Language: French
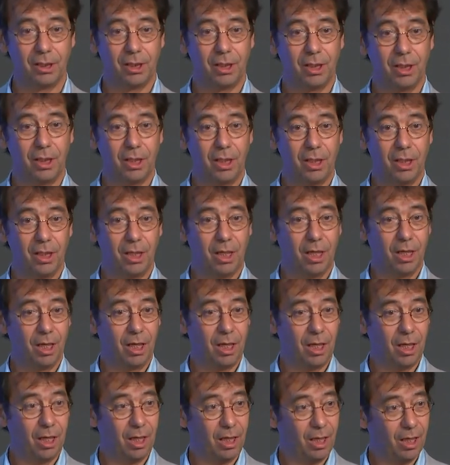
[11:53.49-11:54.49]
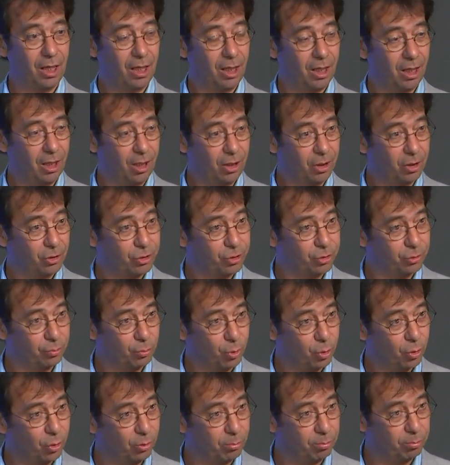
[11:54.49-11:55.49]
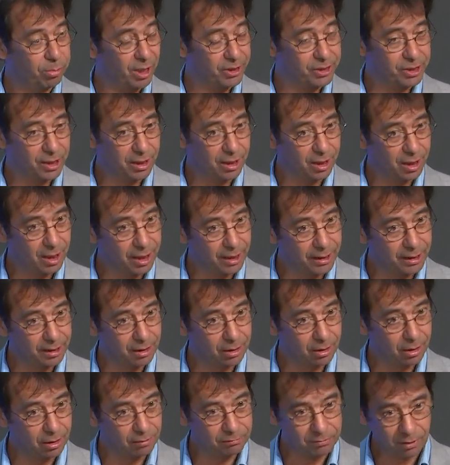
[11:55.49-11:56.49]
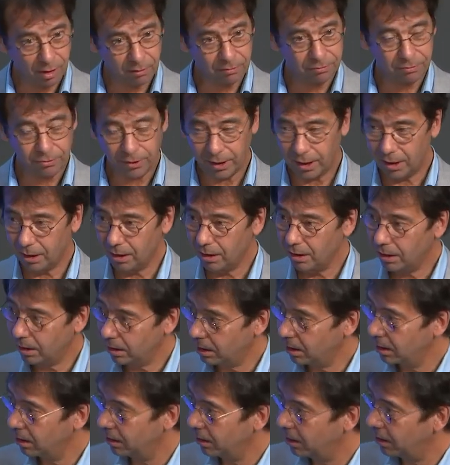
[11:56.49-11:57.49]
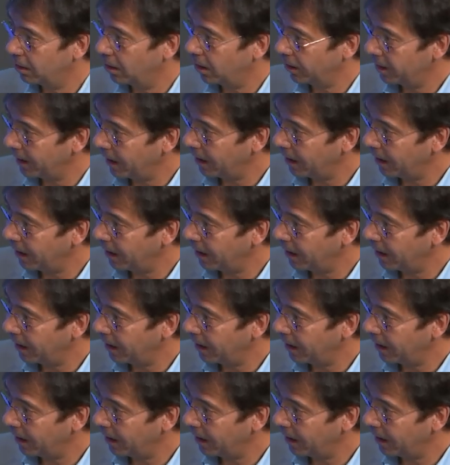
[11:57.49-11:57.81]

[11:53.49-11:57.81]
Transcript: même si c'est juste une petite ligne budgétaire